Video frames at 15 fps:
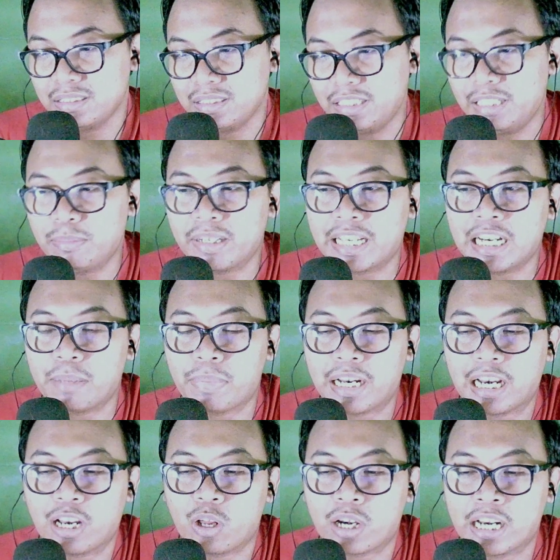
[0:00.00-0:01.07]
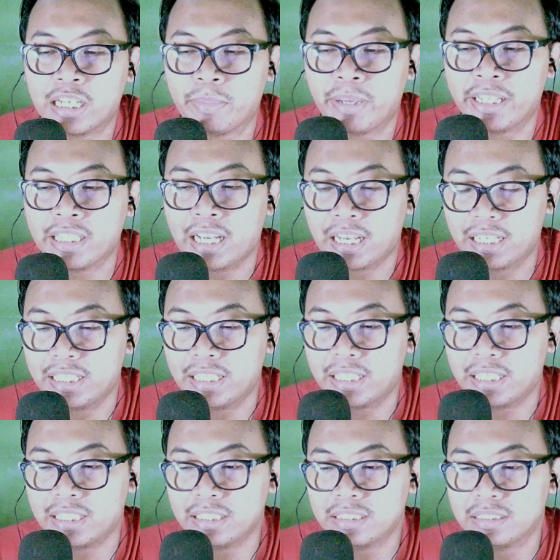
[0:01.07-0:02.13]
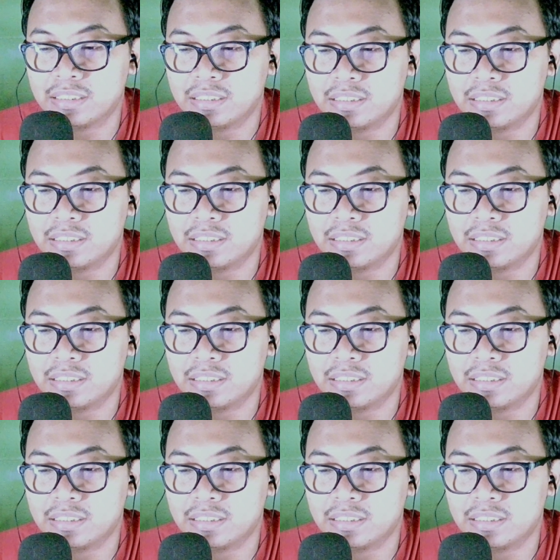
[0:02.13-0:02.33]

Ini bagian daripada lore animenya kali ya.